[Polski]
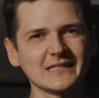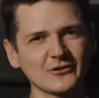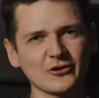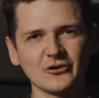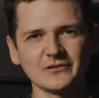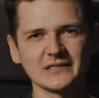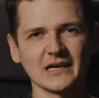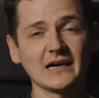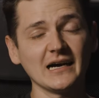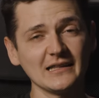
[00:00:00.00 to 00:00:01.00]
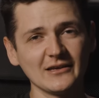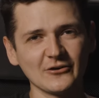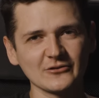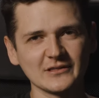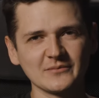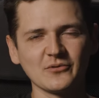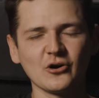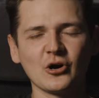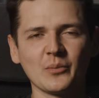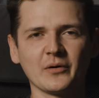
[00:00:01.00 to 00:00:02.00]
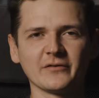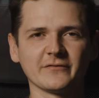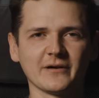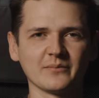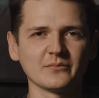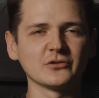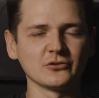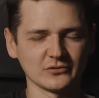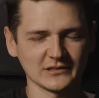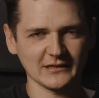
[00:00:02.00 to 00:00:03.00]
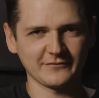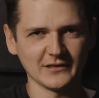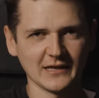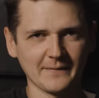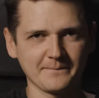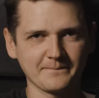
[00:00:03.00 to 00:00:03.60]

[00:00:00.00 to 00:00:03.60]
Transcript: nie do końca, ale o tym opowiem Wam już za chwilę.